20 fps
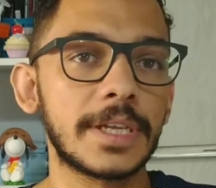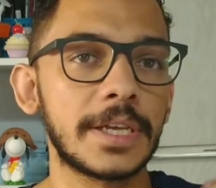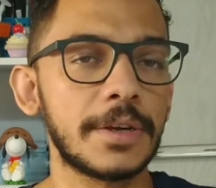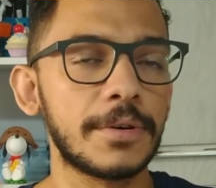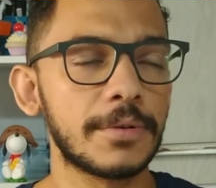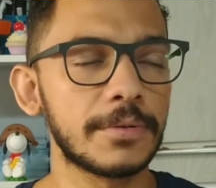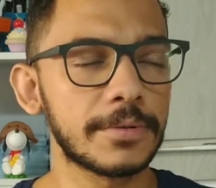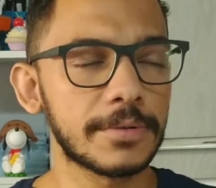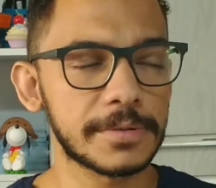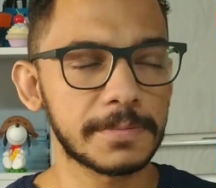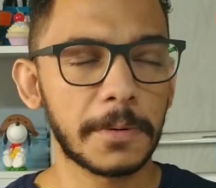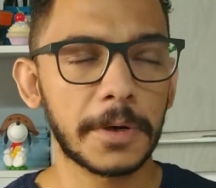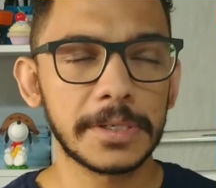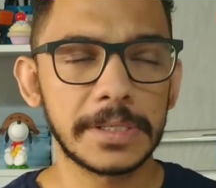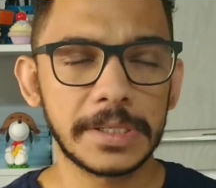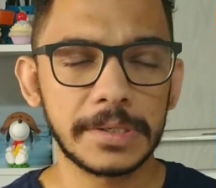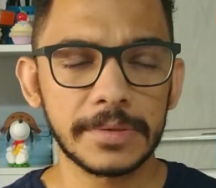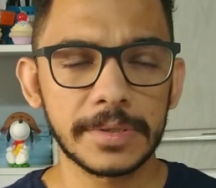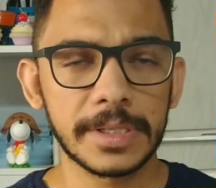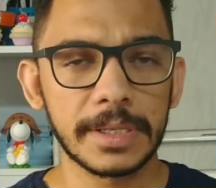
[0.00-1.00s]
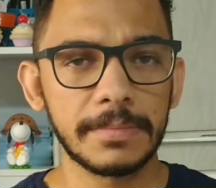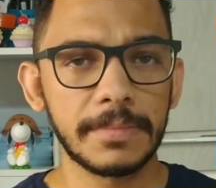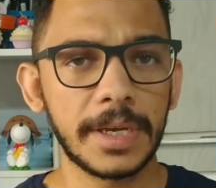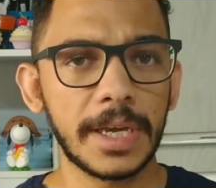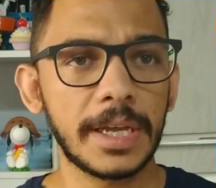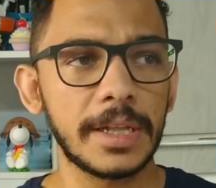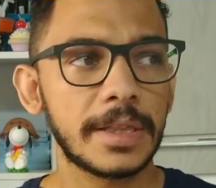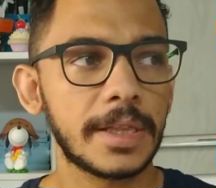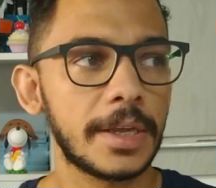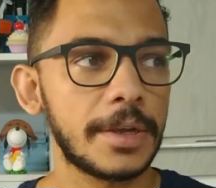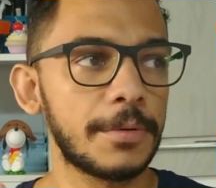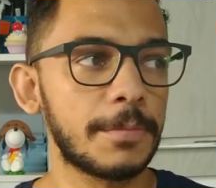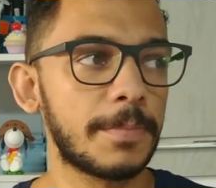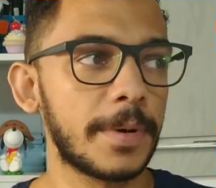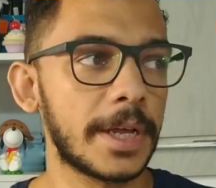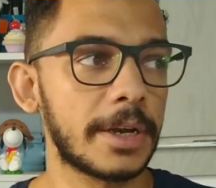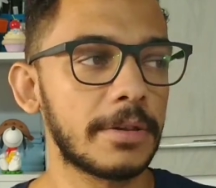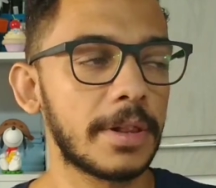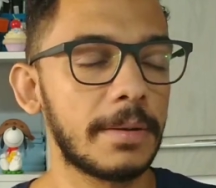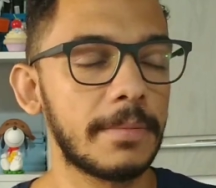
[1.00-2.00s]
Tem outros pozinhos também, tem o
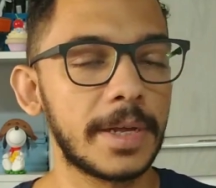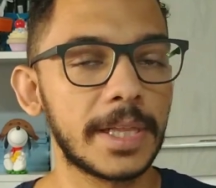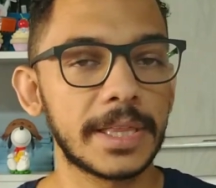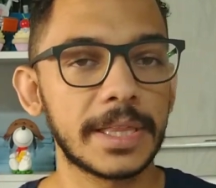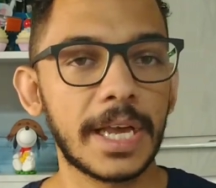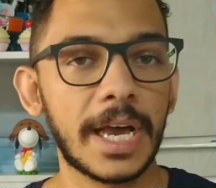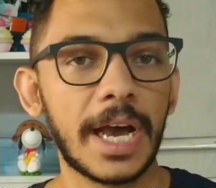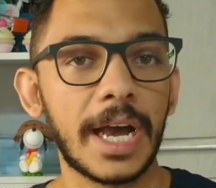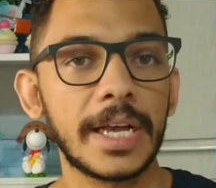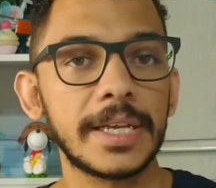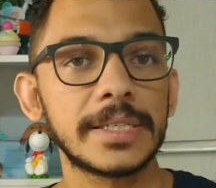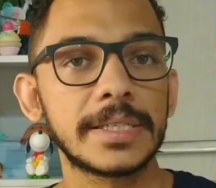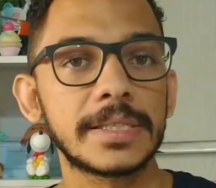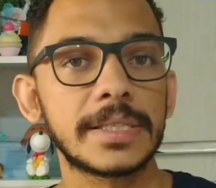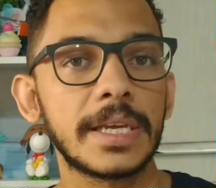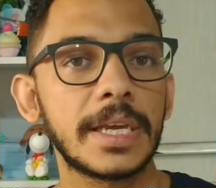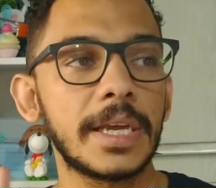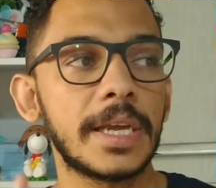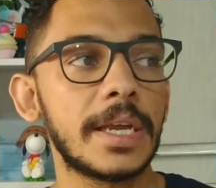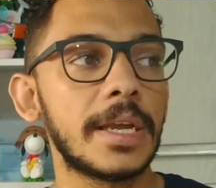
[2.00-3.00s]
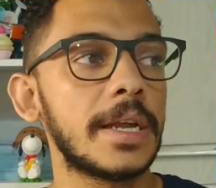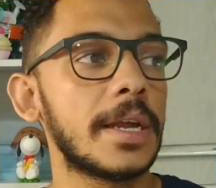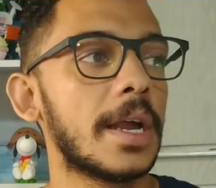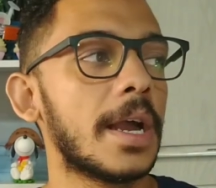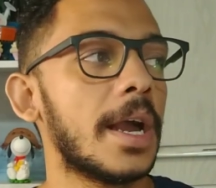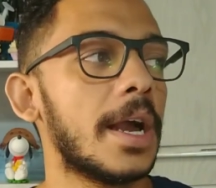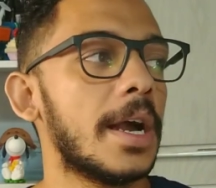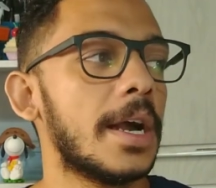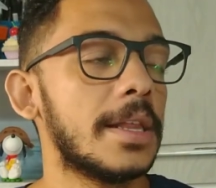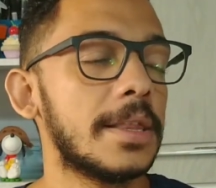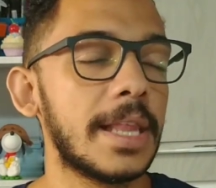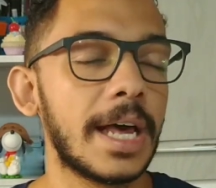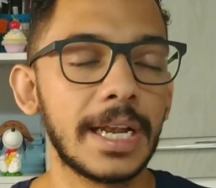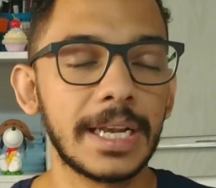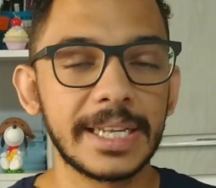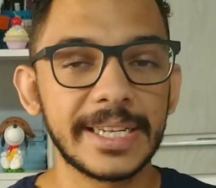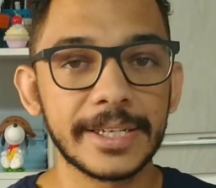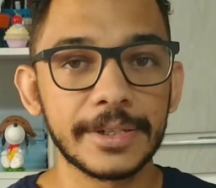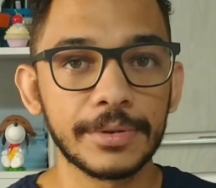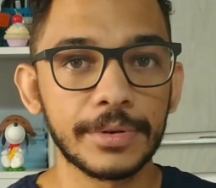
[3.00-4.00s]
Pérola Metais, tem
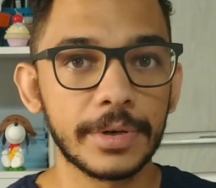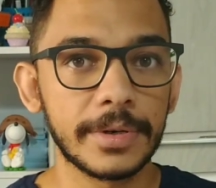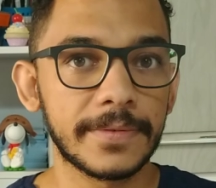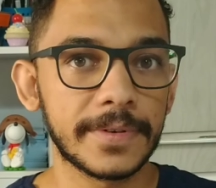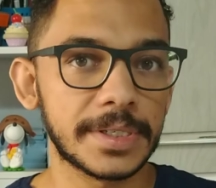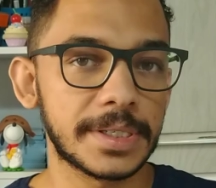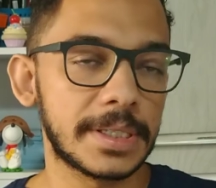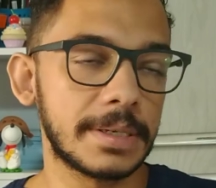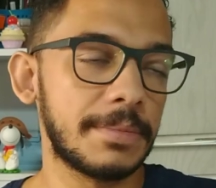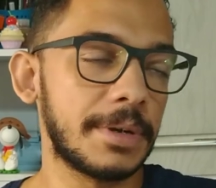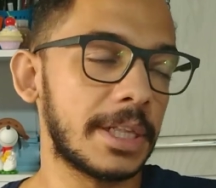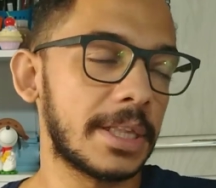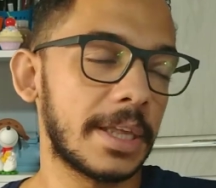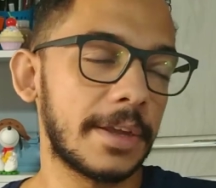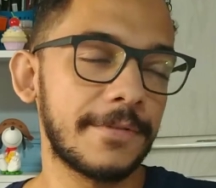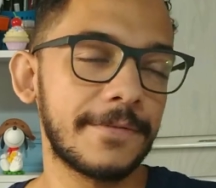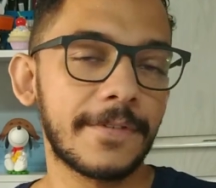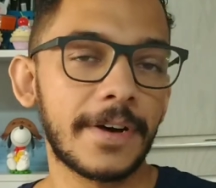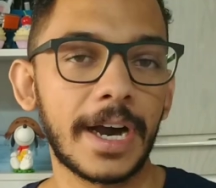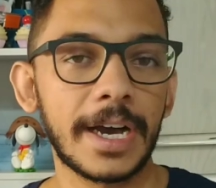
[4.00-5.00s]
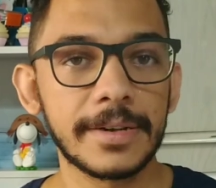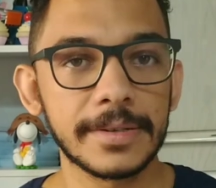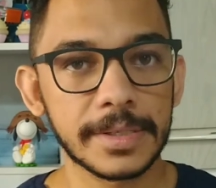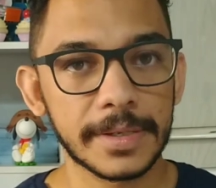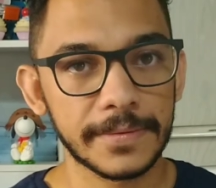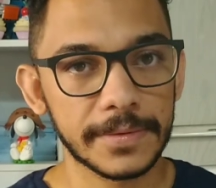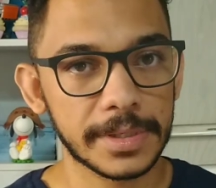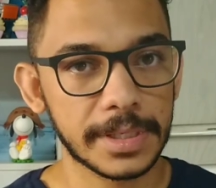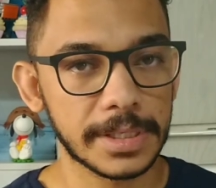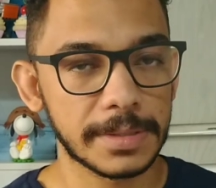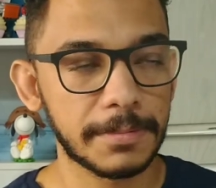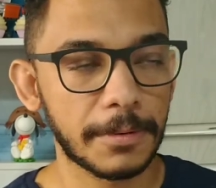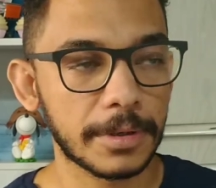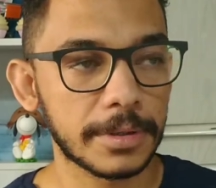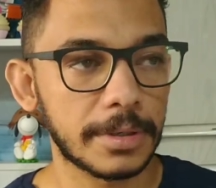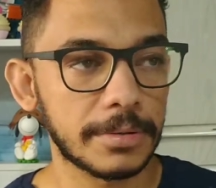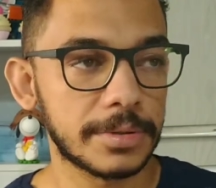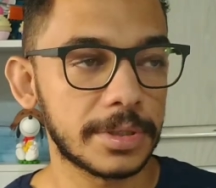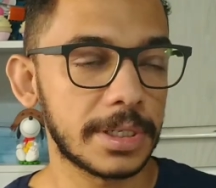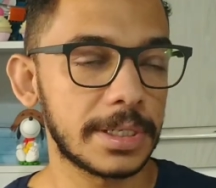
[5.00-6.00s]
da linha Noivas também, tem vários que vocês
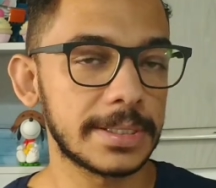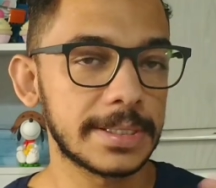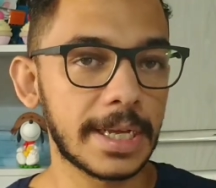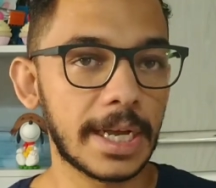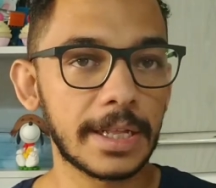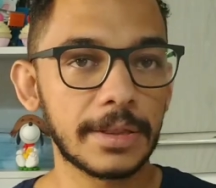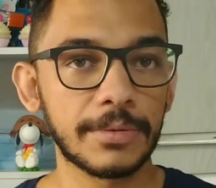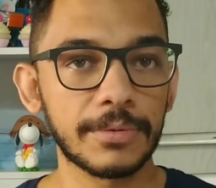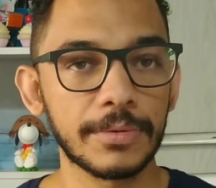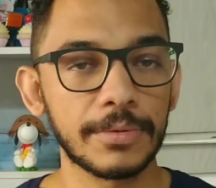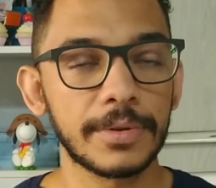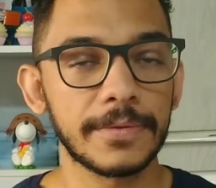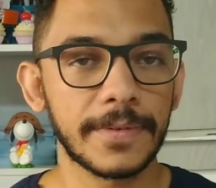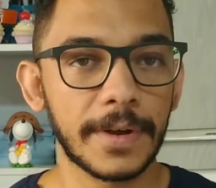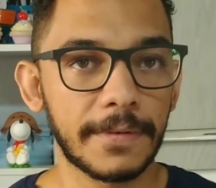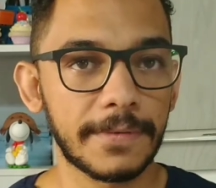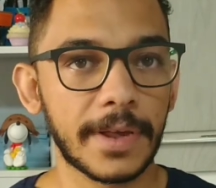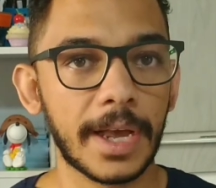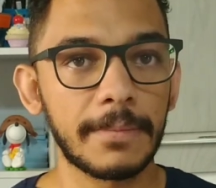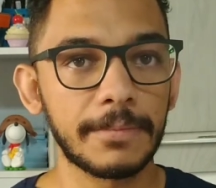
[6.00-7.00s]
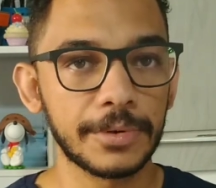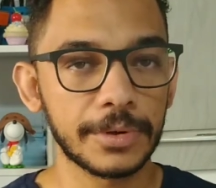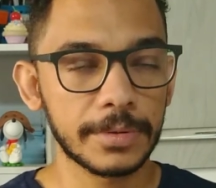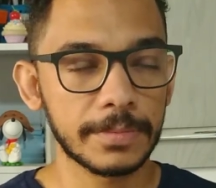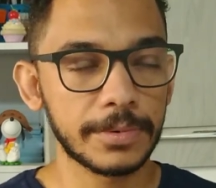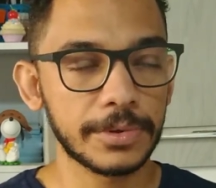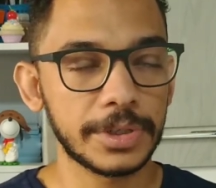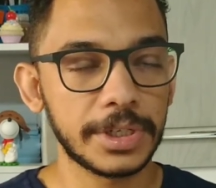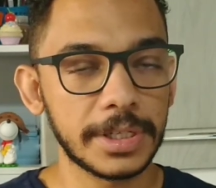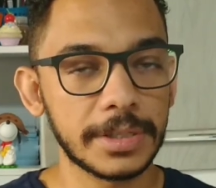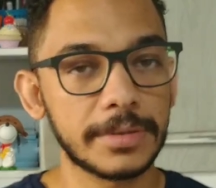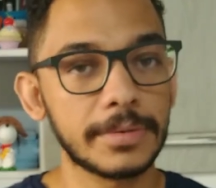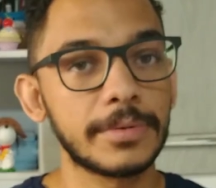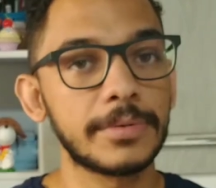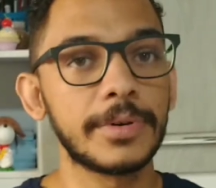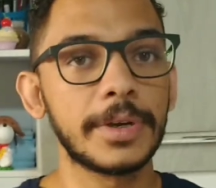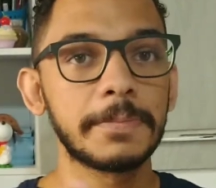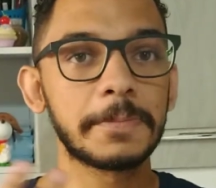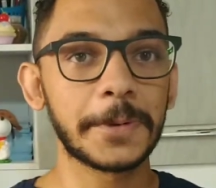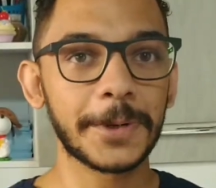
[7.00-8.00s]
podem utilizar. Tudo vai ficar muito
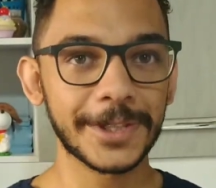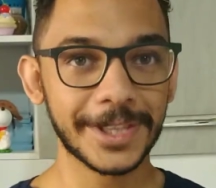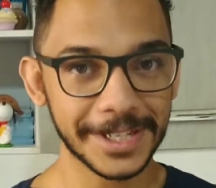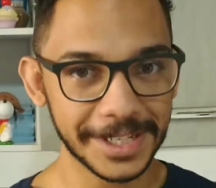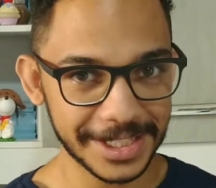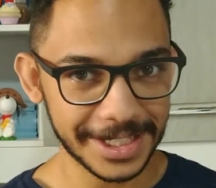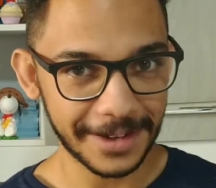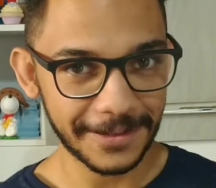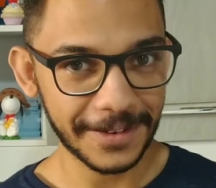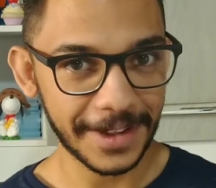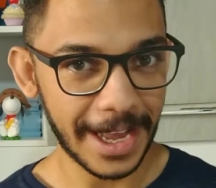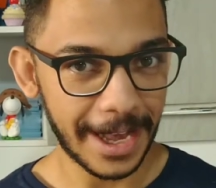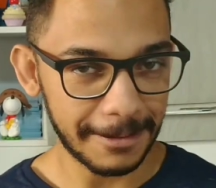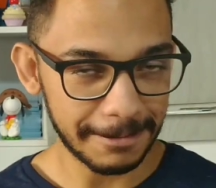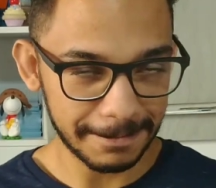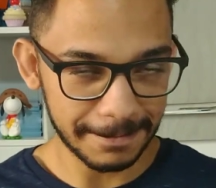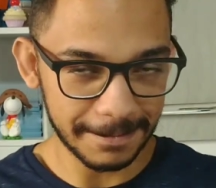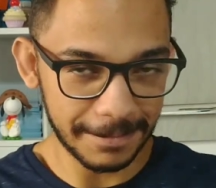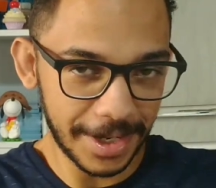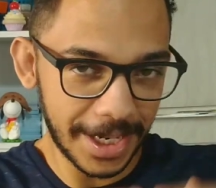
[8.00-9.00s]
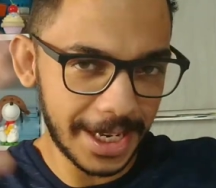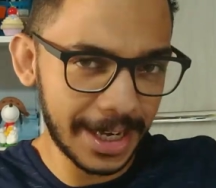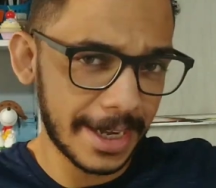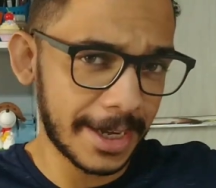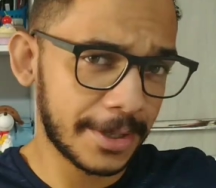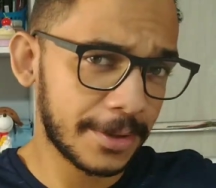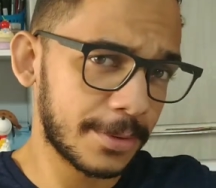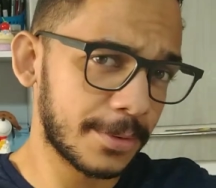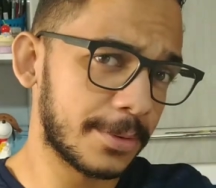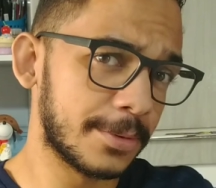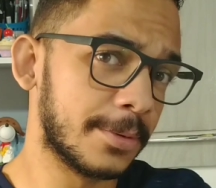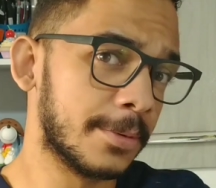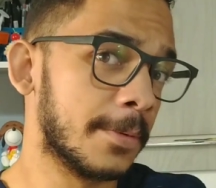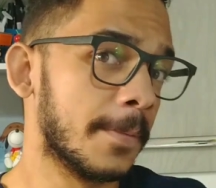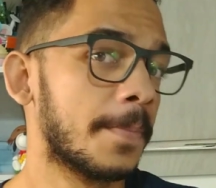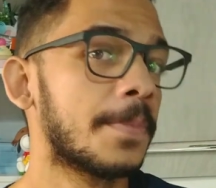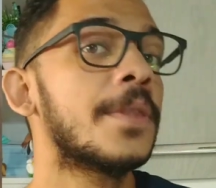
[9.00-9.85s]
bonito, o importante é ficar brilhando.